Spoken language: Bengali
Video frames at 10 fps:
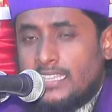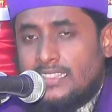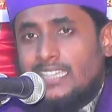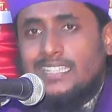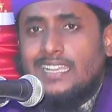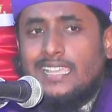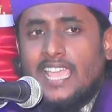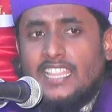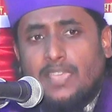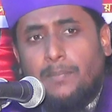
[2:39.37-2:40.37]

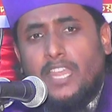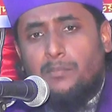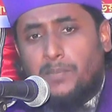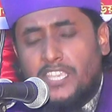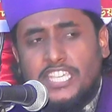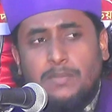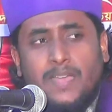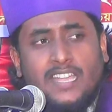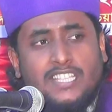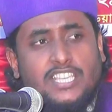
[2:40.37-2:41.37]
তাদেরকে দেখবেন
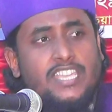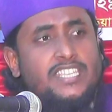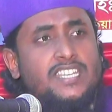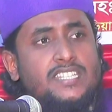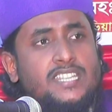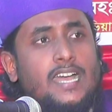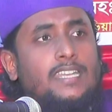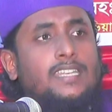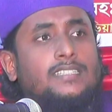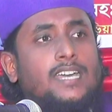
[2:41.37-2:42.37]
বেশিরভাগ যেই জিনিসটা
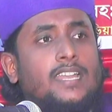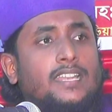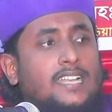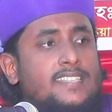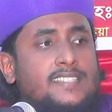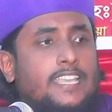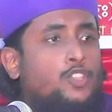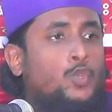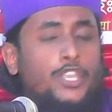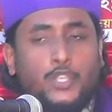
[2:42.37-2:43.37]
আল্লাহ তালার কাছ থেকে
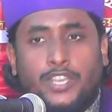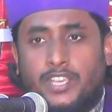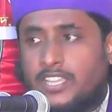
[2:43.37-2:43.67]
দূরে সরিয়ে